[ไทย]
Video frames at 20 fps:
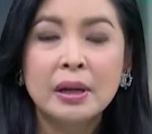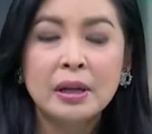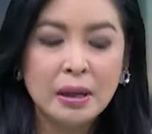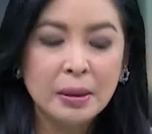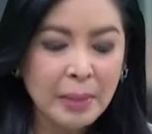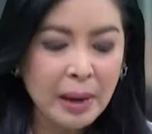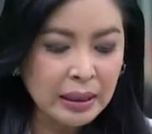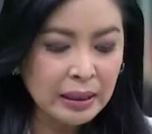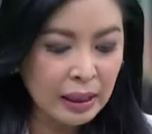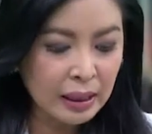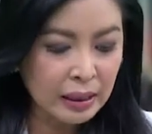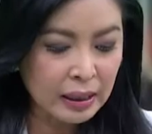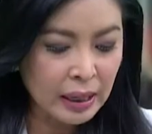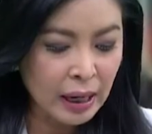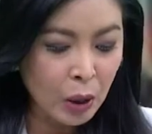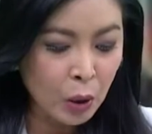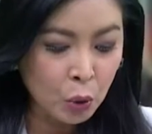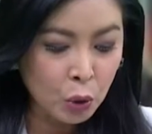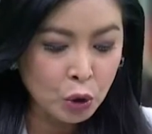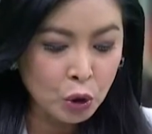หรือแม้แต่กระ
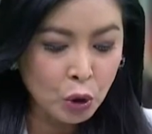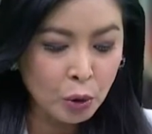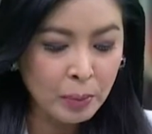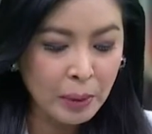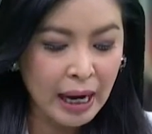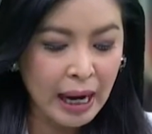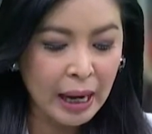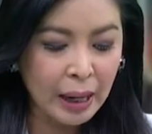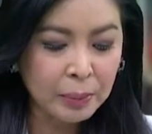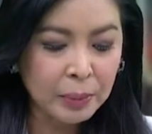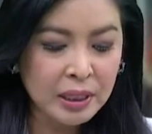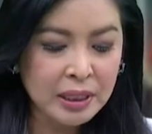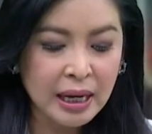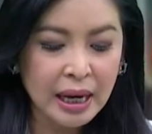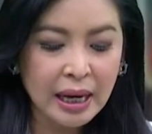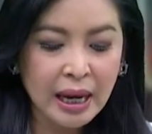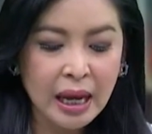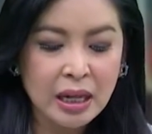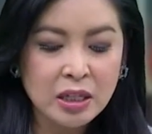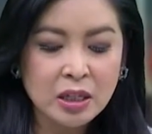ทั่งหุ่นยนต์แมลงเพื่อ
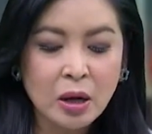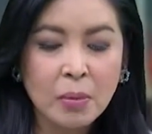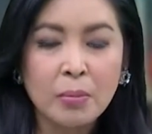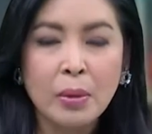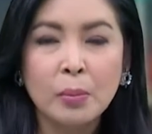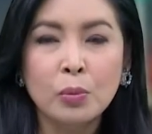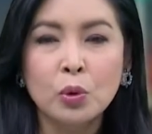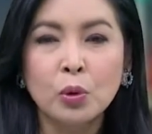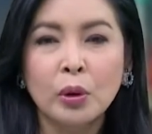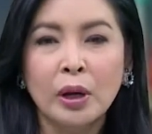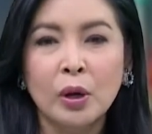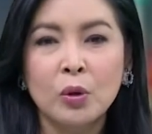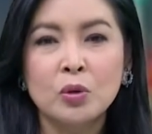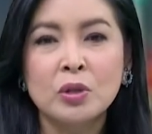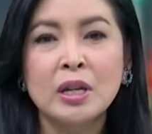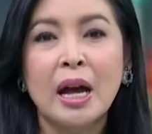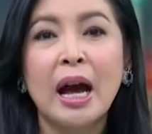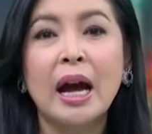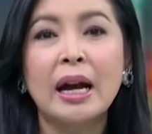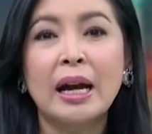ใช้งานซ่อมบำรุงใน
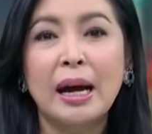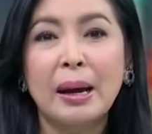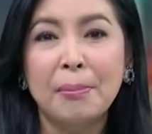อุตสาห